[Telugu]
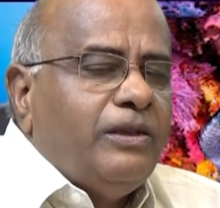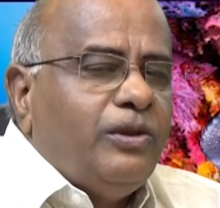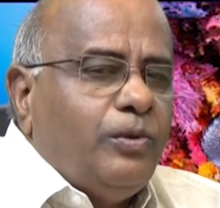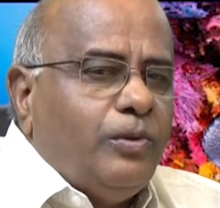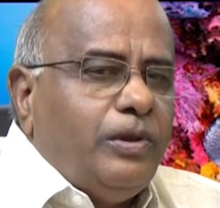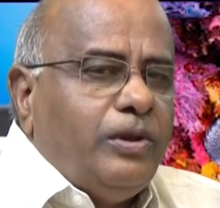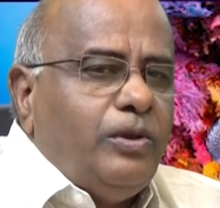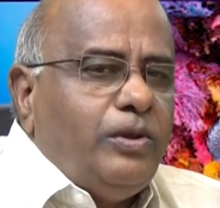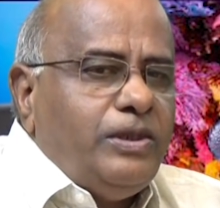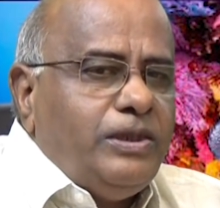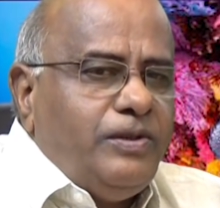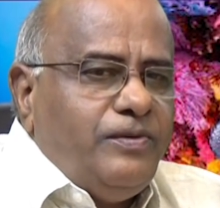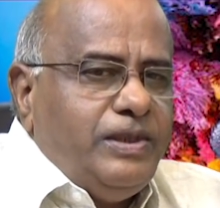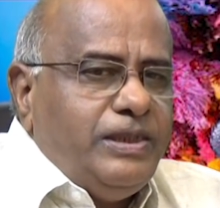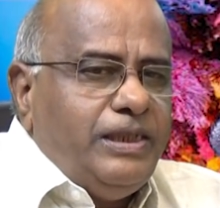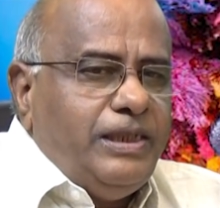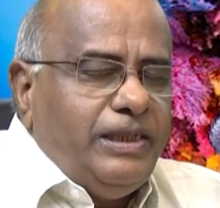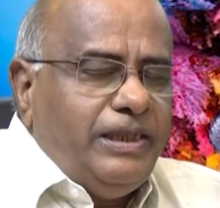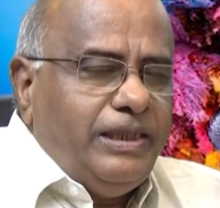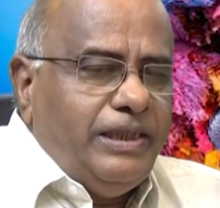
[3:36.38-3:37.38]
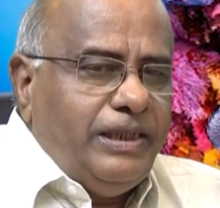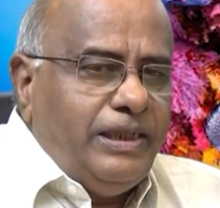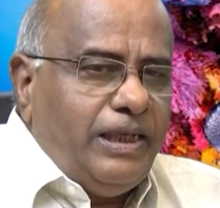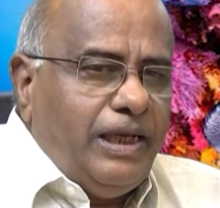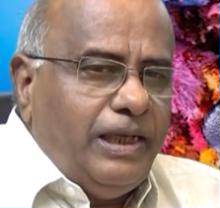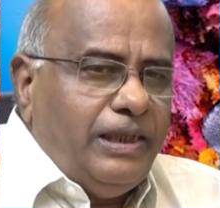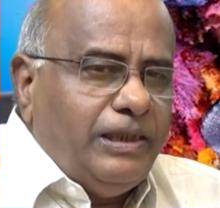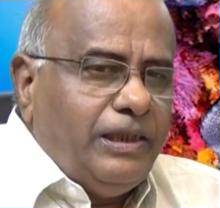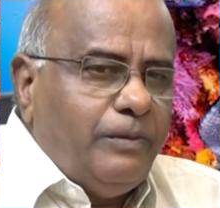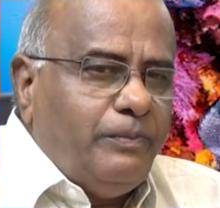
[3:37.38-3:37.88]
దురదృష్టవశాత్తు ఏంటి
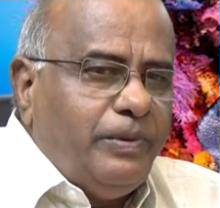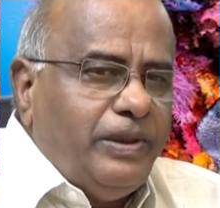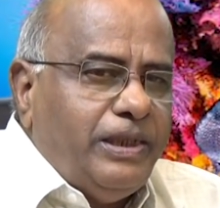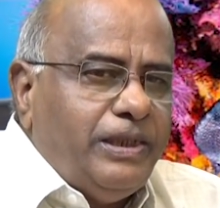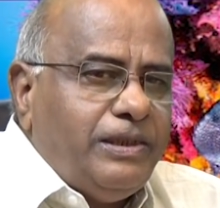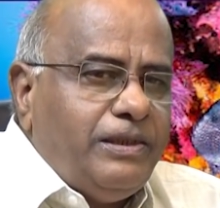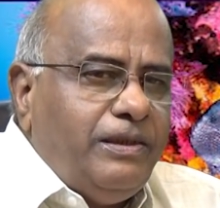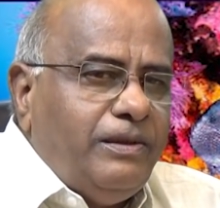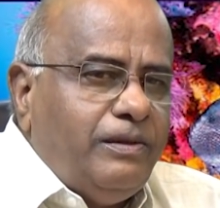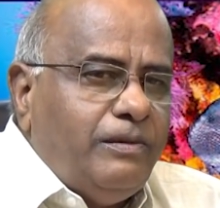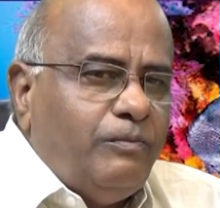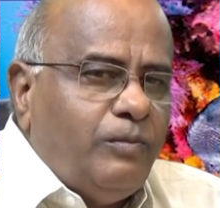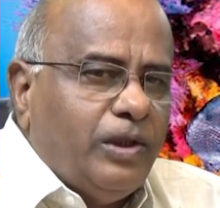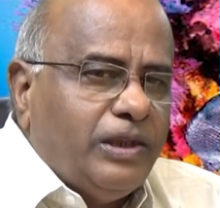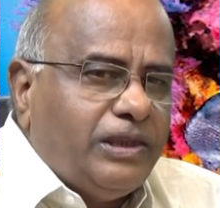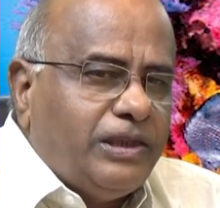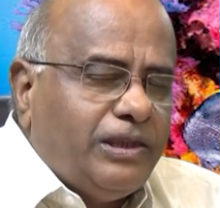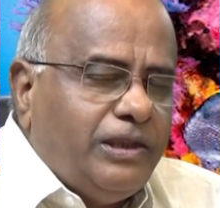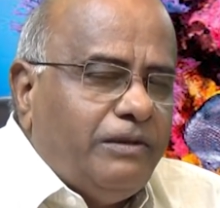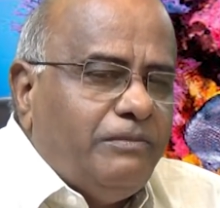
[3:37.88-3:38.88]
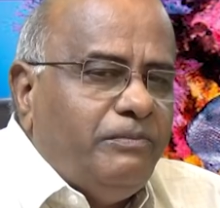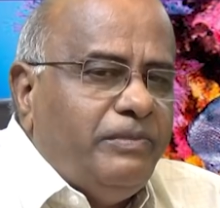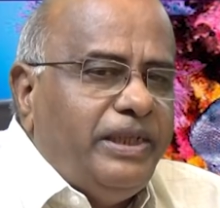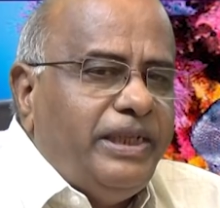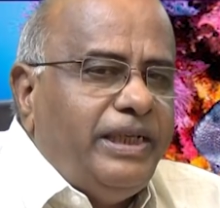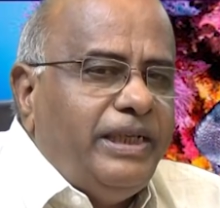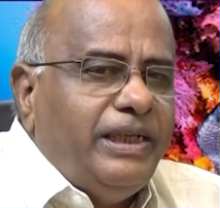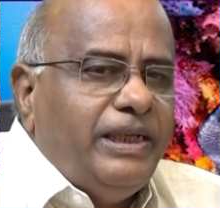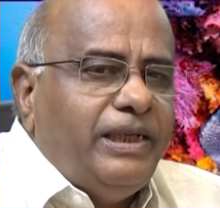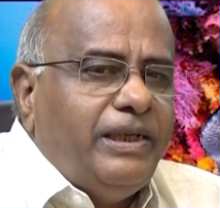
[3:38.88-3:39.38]
ఆంధ్రప్రదేశ్లో మొత్తం
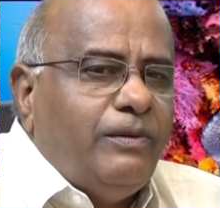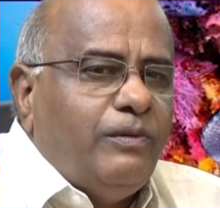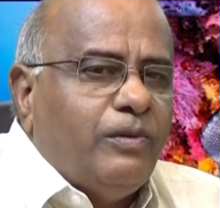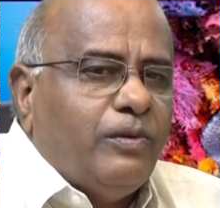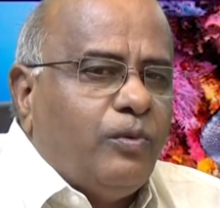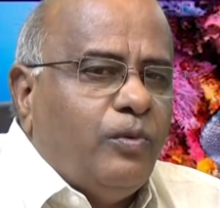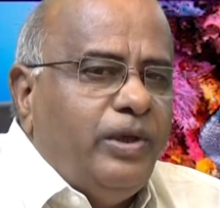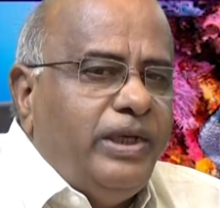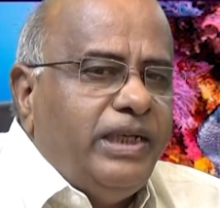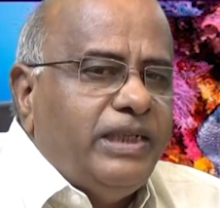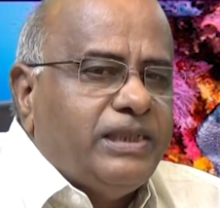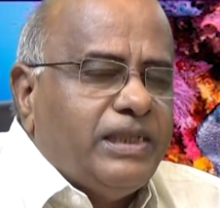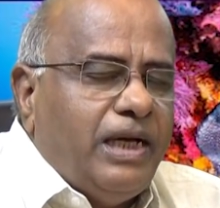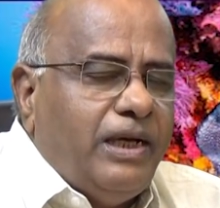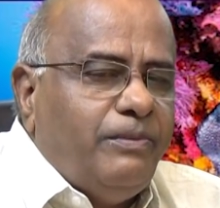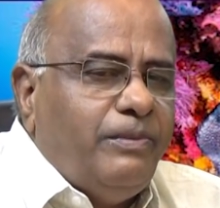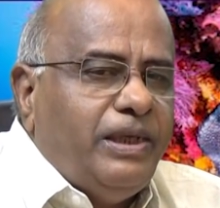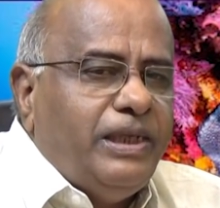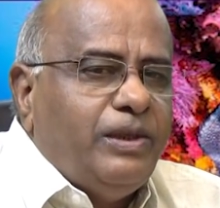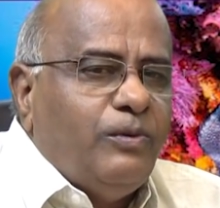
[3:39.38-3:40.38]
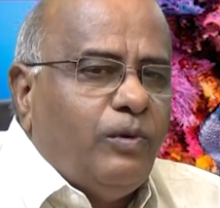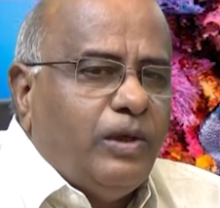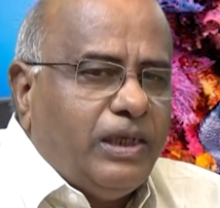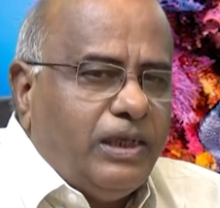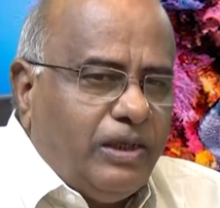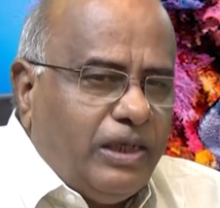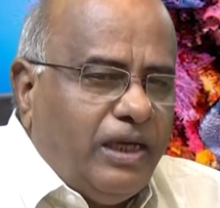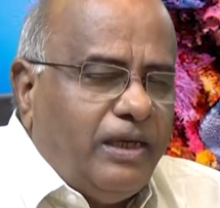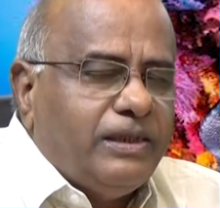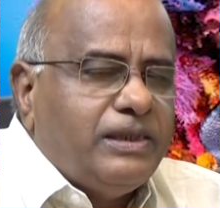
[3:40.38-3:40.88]
మీడియా కొన్ని సామాజిక
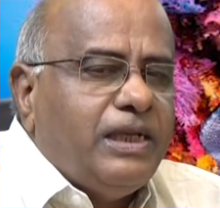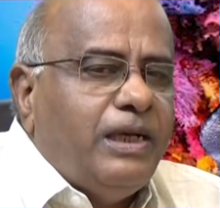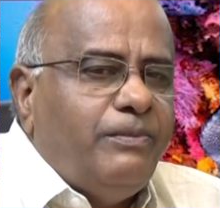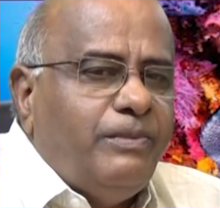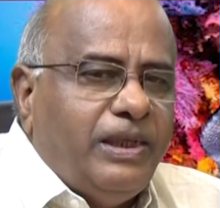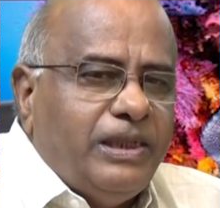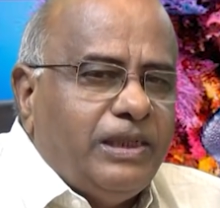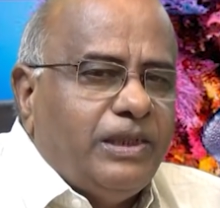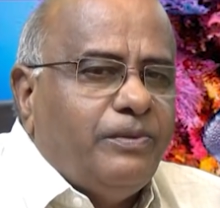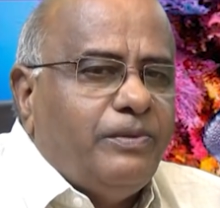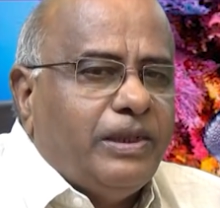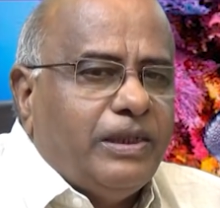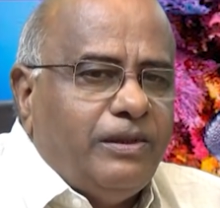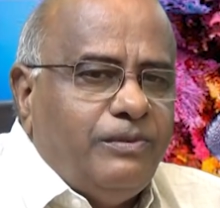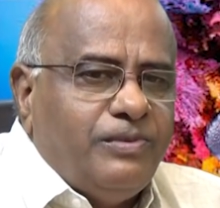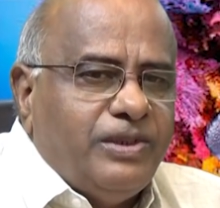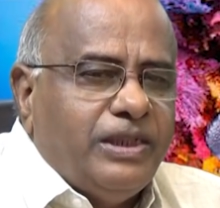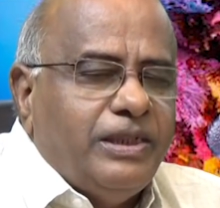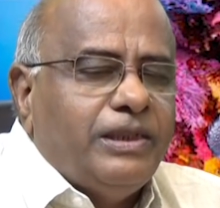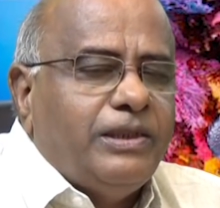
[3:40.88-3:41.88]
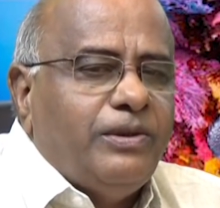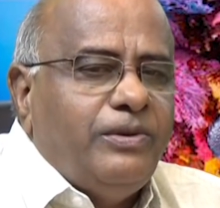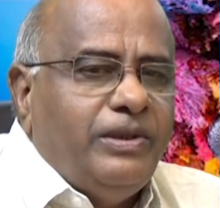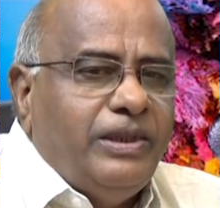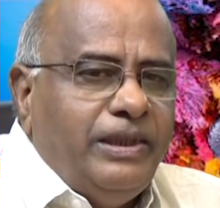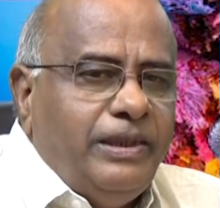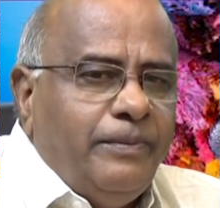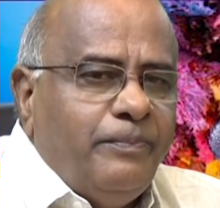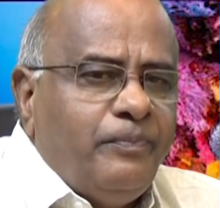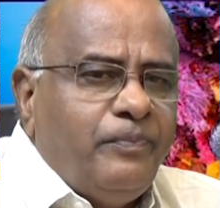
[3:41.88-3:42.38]
ఒక్క సామాజిక వర్గం
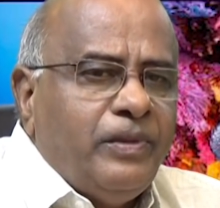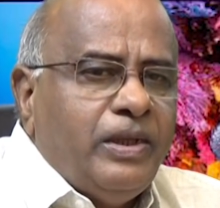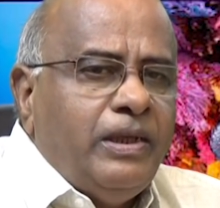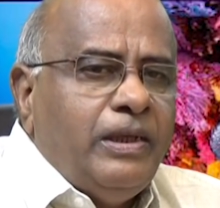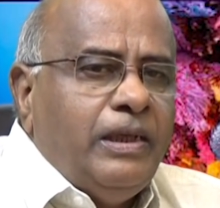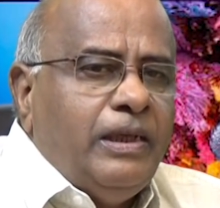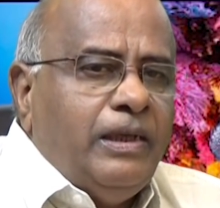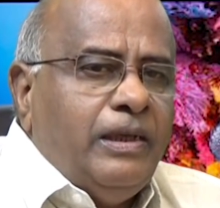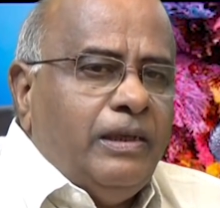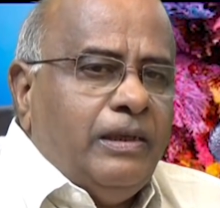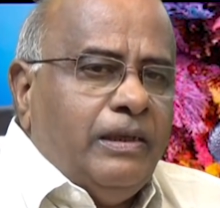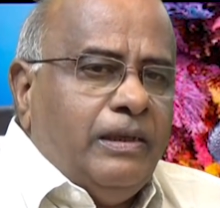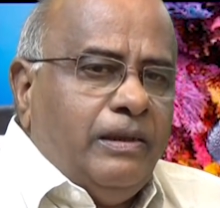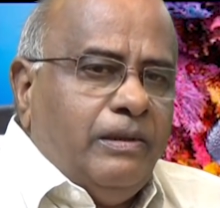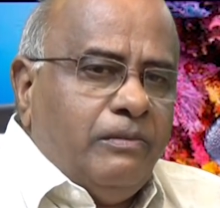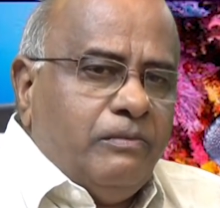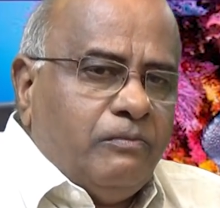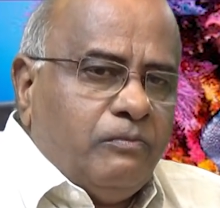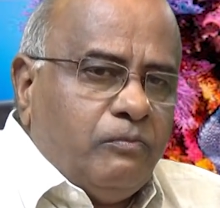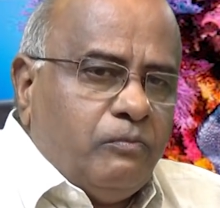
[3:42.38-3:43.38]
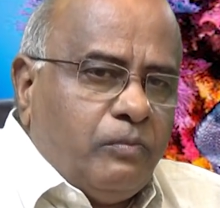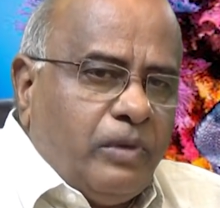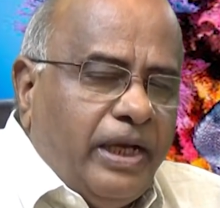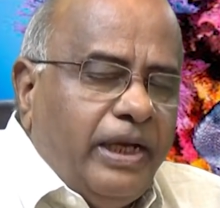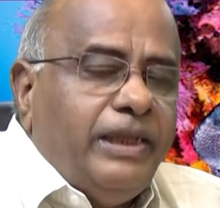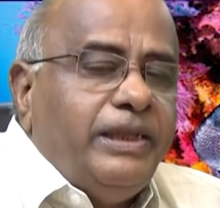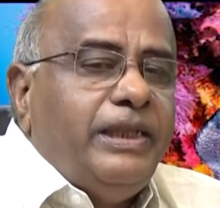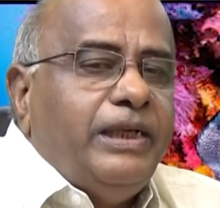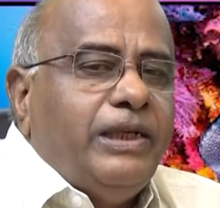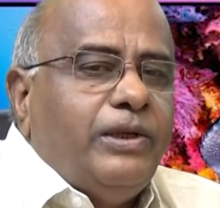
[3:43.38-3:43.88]
చేతిలోనే
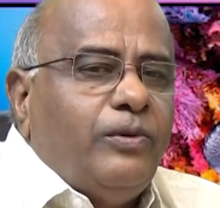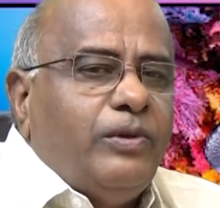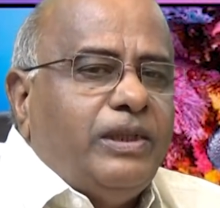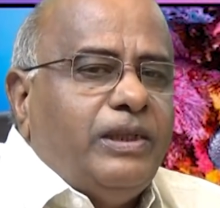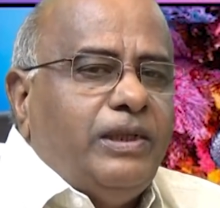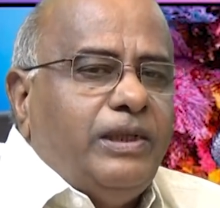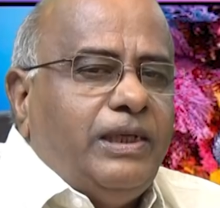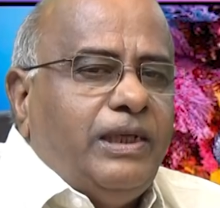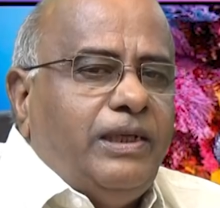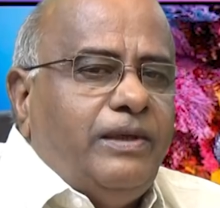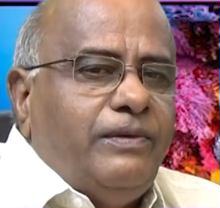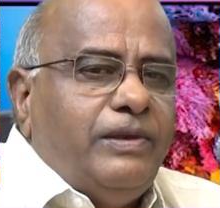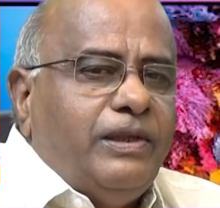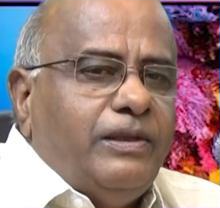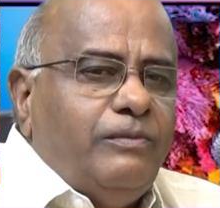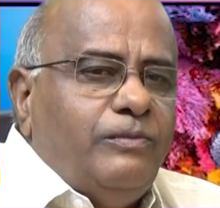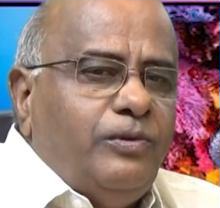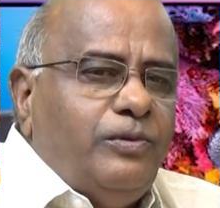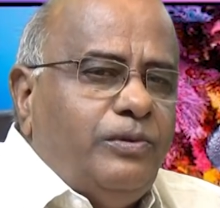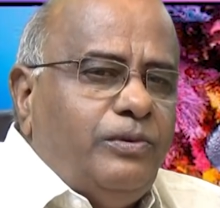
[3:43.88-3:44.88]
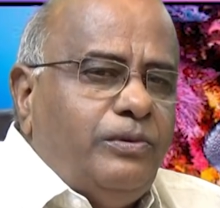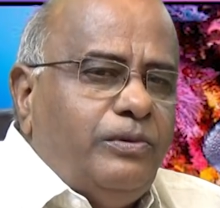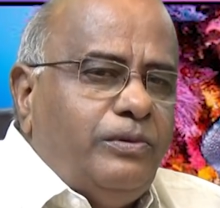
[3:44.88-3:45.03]
కేంద్రీకృతం కావటము